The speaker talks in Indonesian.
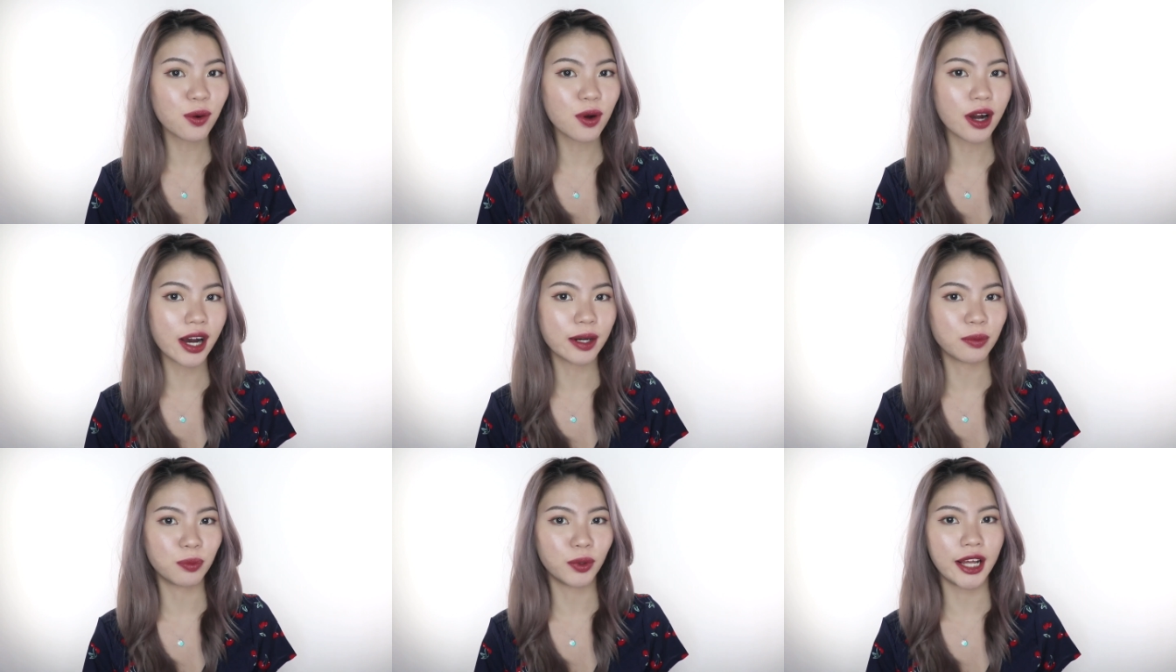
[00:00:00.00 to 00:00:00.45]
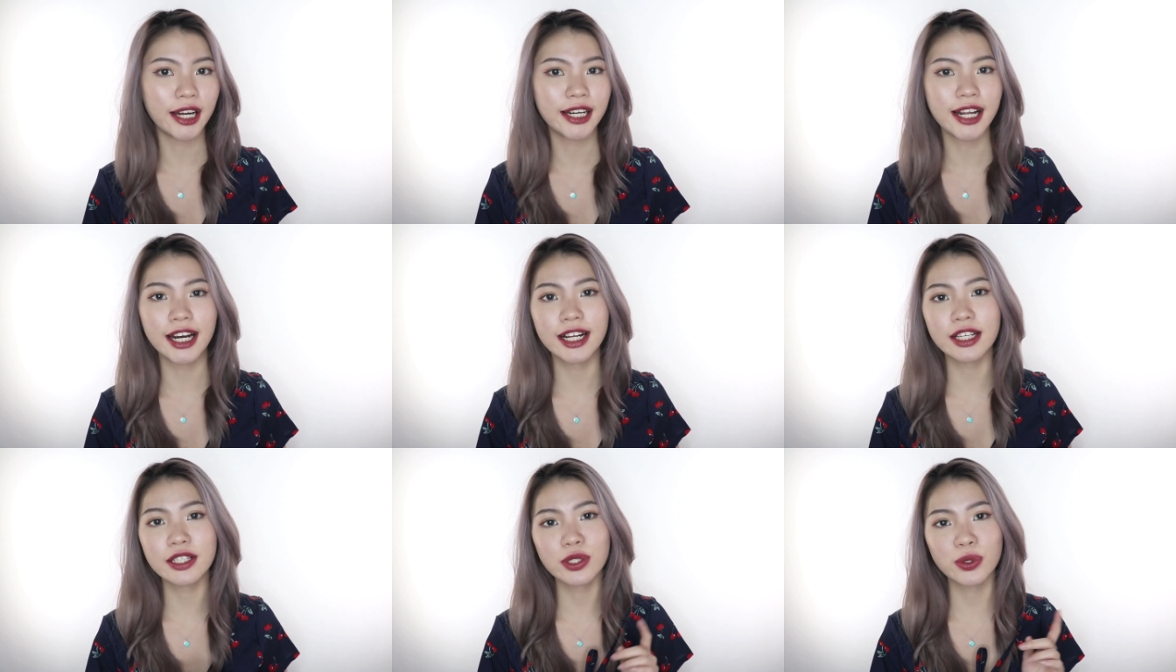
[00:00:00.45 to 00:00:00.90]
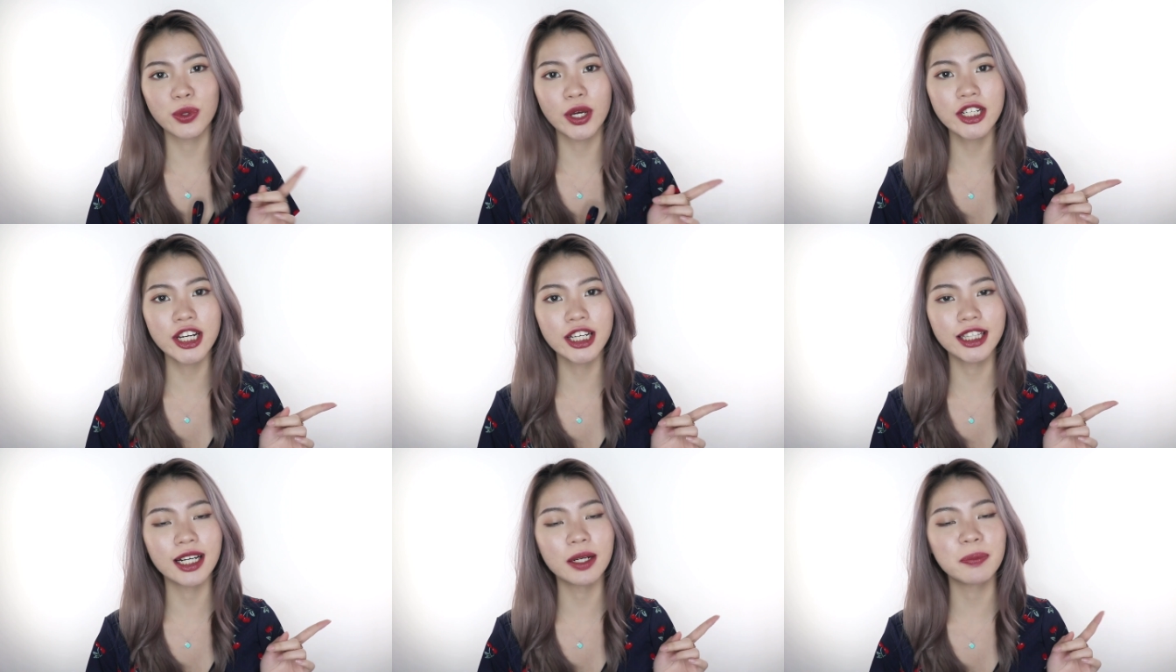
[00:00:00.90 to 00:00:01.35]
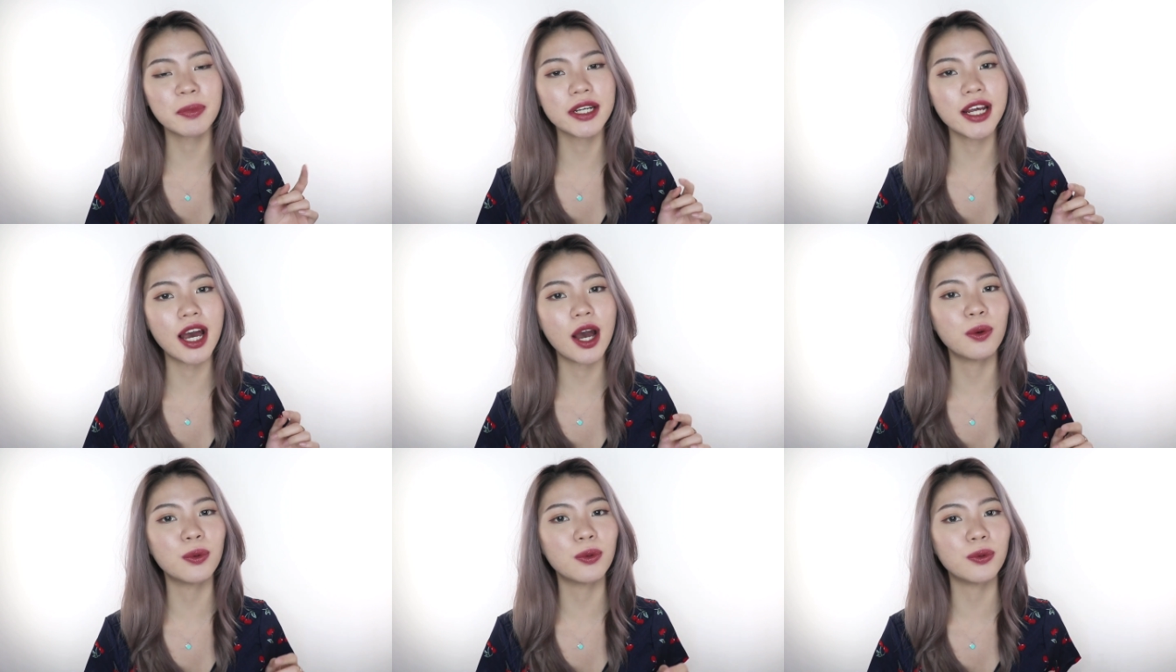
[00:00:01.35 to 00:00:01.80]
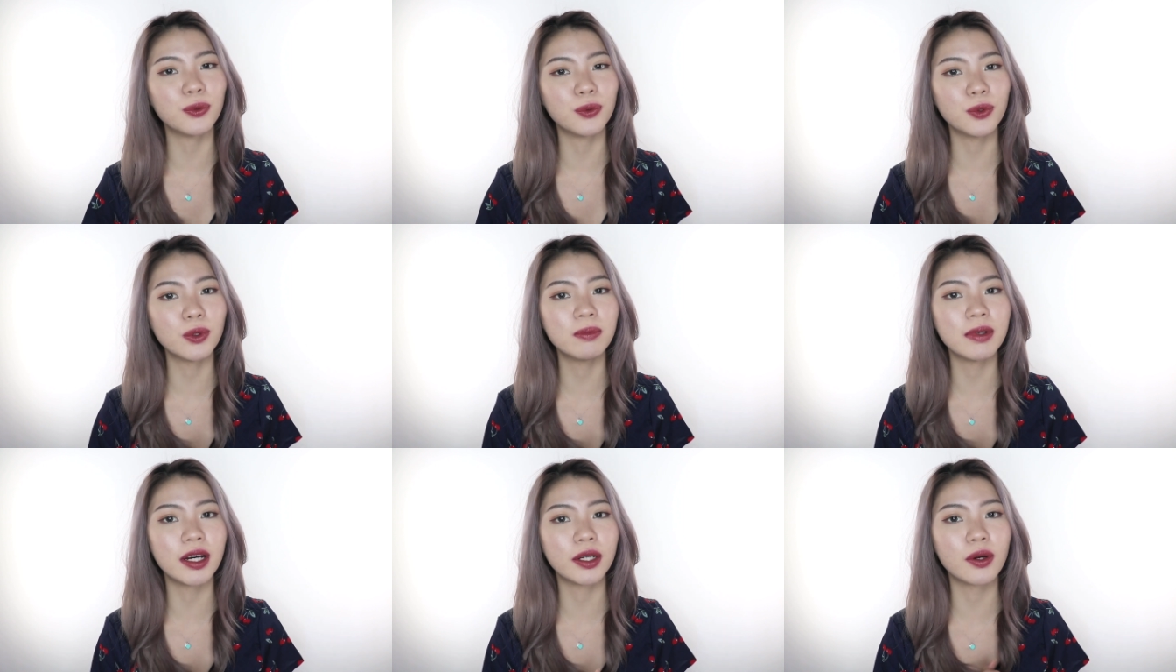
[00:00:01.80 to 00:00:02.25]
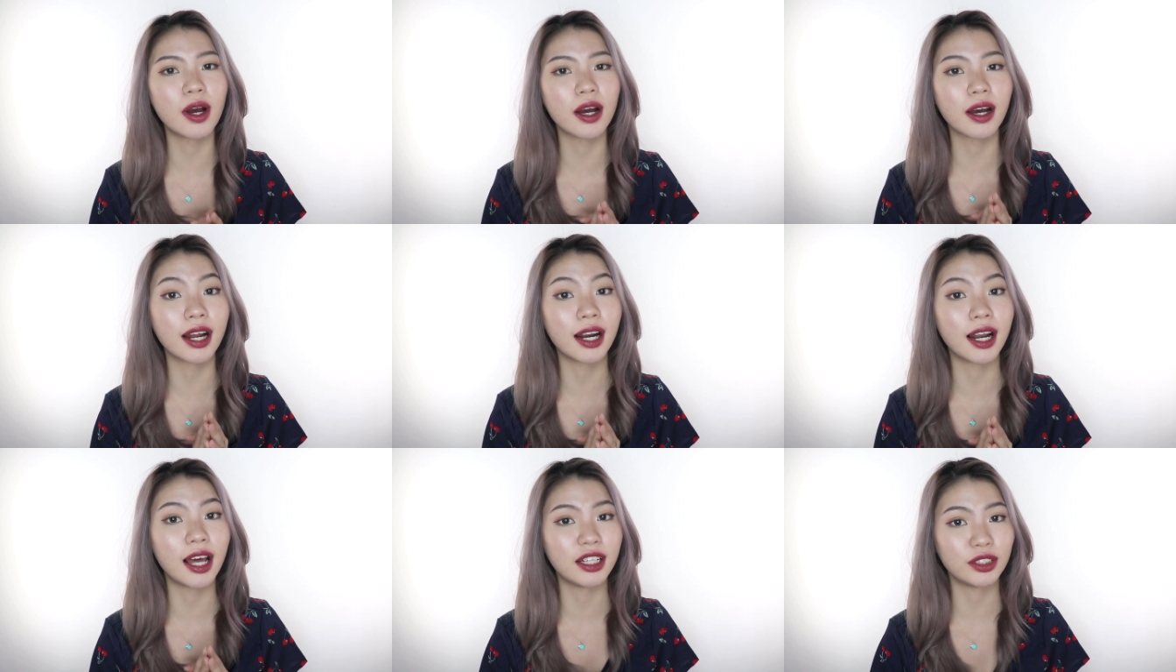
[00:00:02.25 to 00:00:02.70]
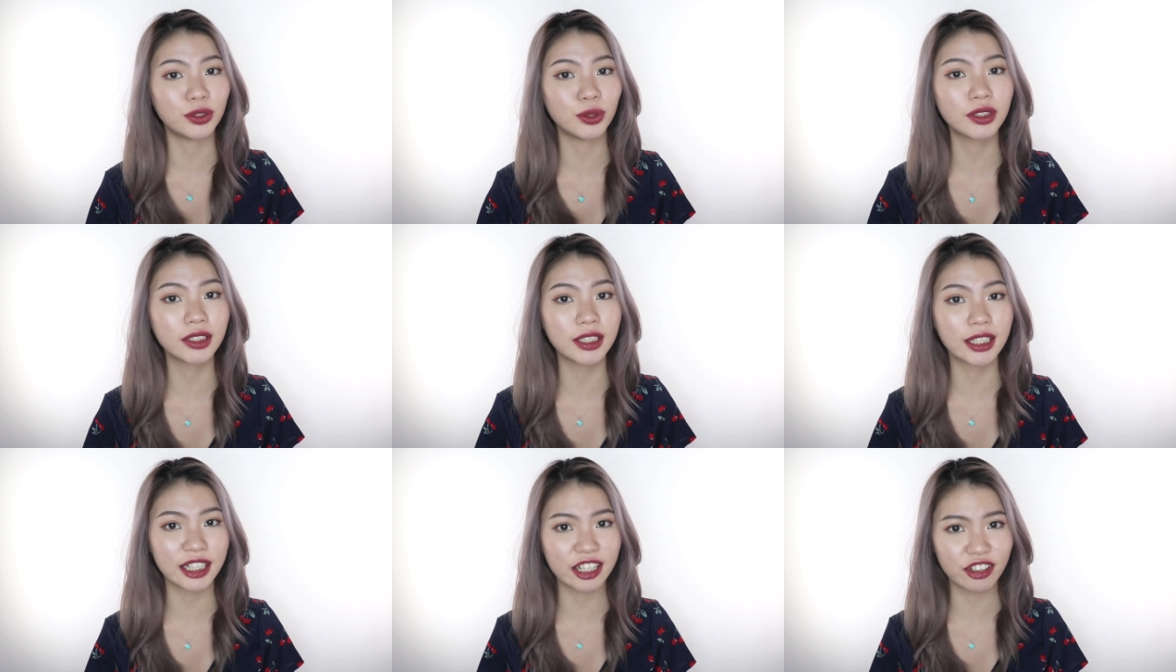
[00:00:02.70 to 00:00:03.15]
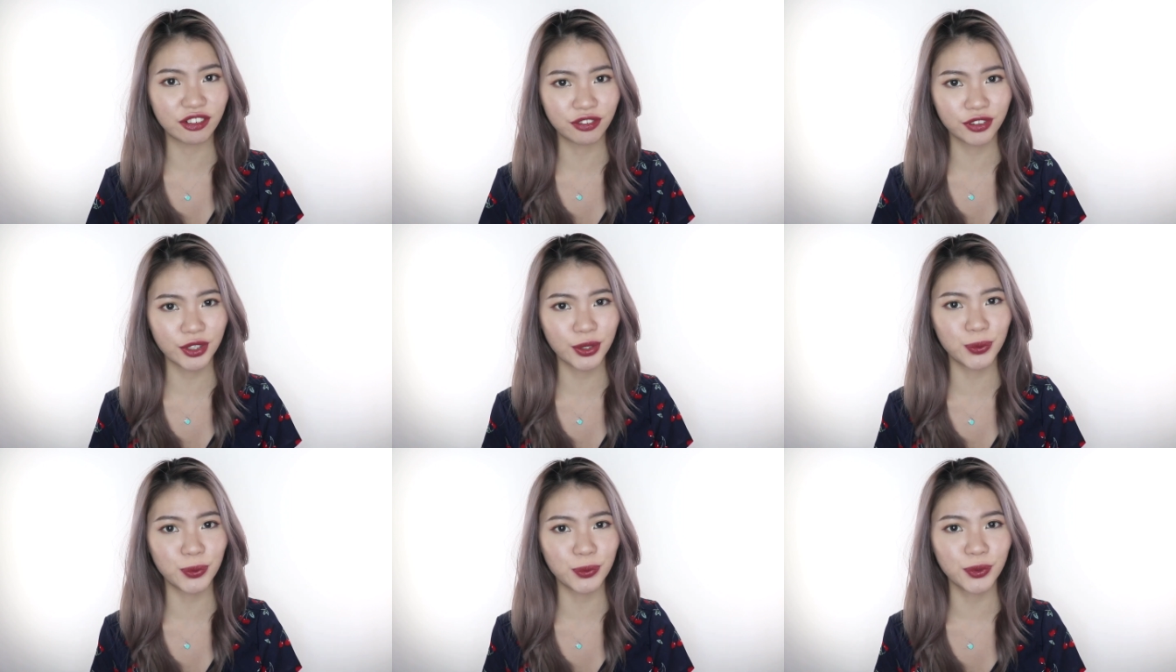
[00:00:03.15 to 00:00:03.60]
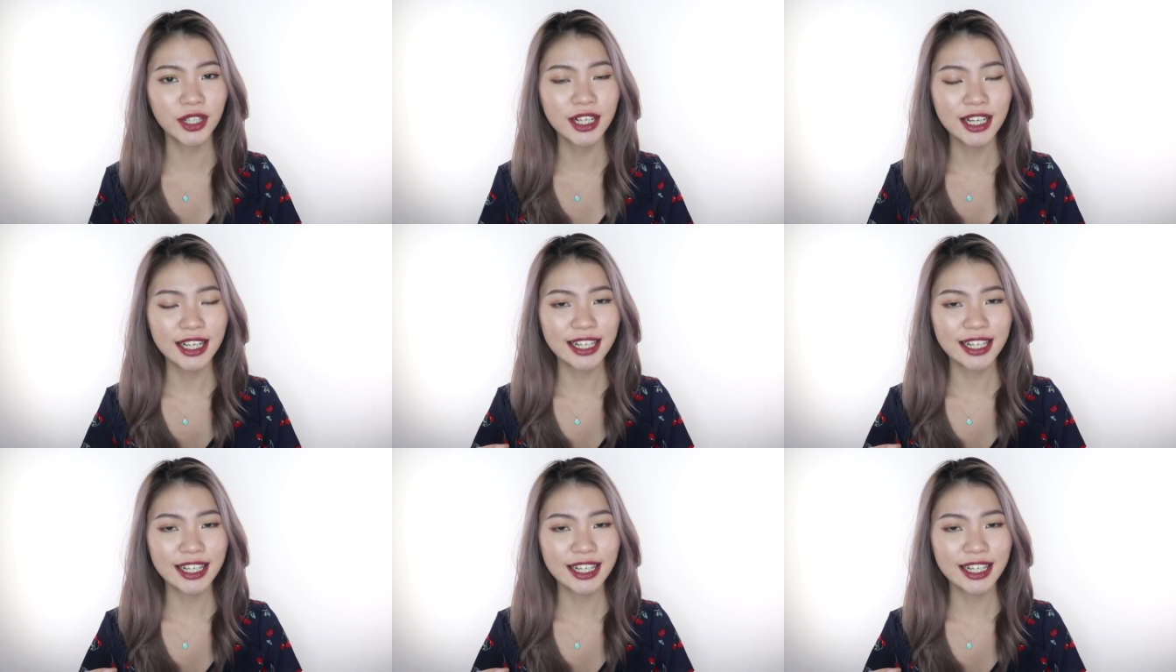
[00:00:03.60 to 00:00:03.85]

aku akan mulai dari swatchnya terlebih dahulu baru akan lanjut ke review